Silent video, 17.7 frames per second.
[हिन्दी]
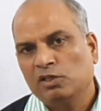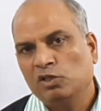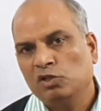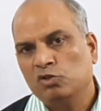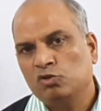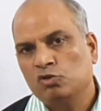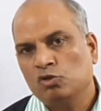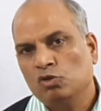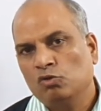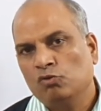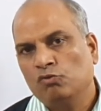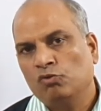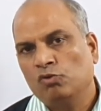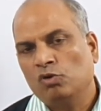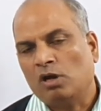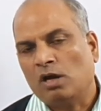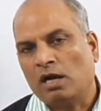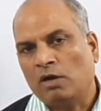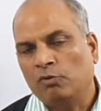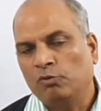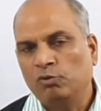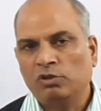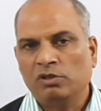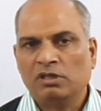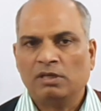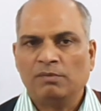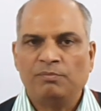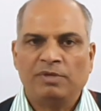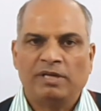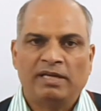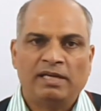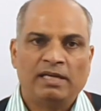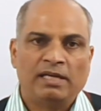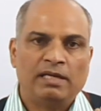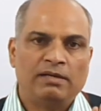कि जो वो आउटकम
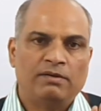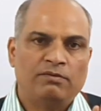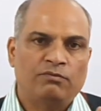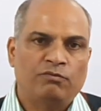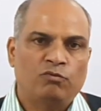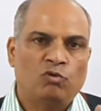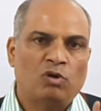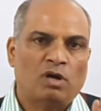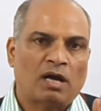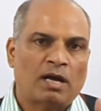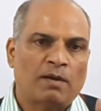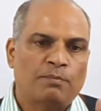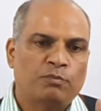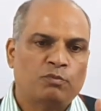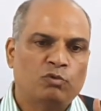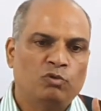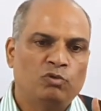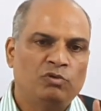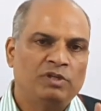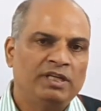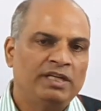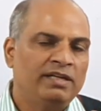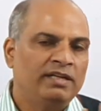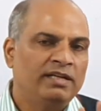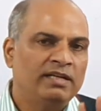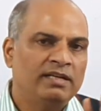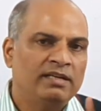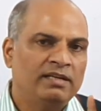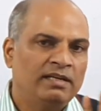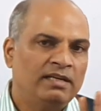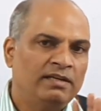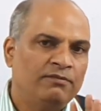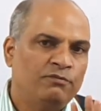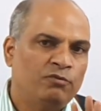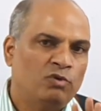है वो आपको नीडेड
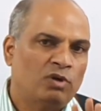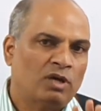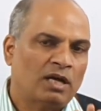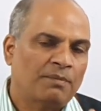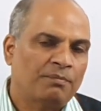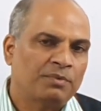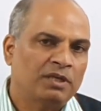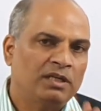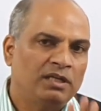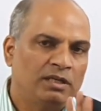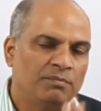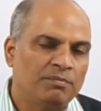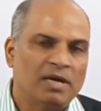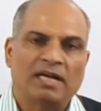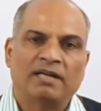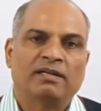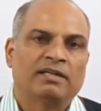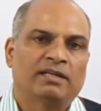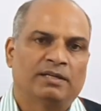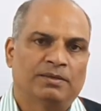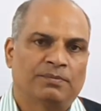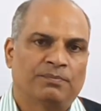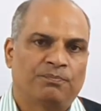है वो आपकी डिमांड है